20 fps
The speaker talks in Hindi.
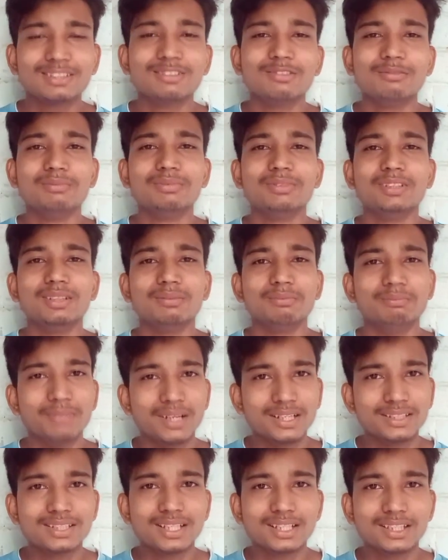तुम
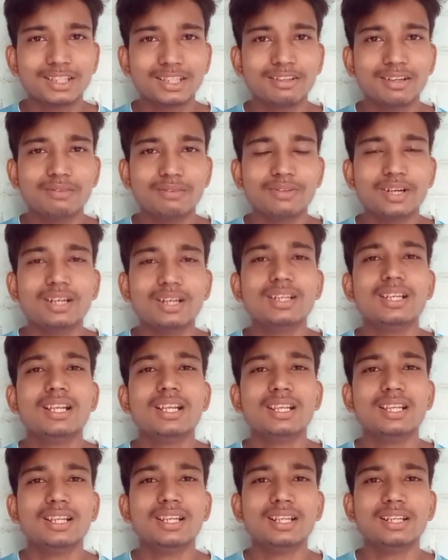बन सकते हो अल्फ़ा
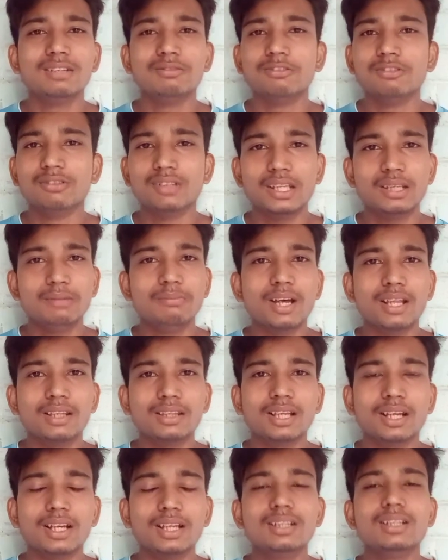लेकिन वो नहीं
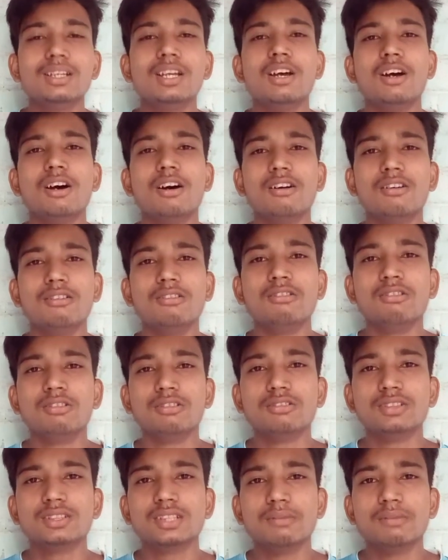मानता है और
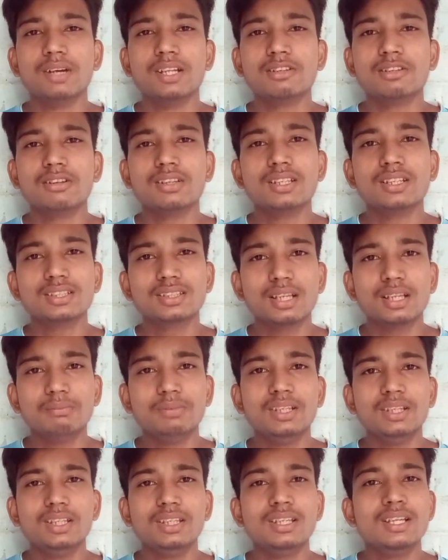उसके बाद क्या होता है
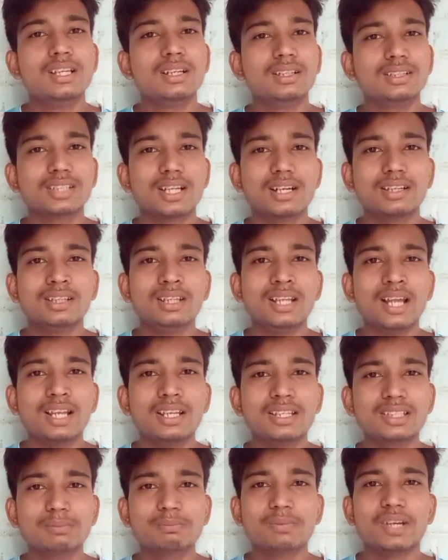सभी सर्दी
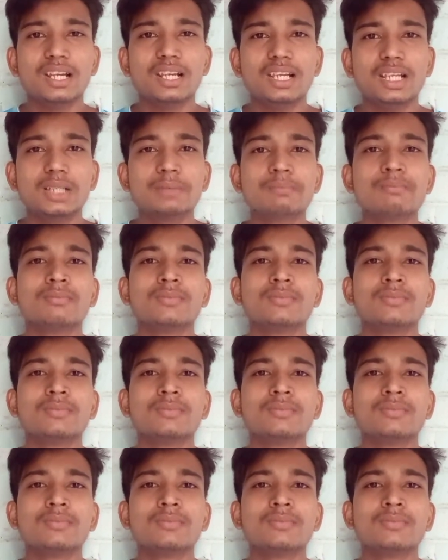आने से पहले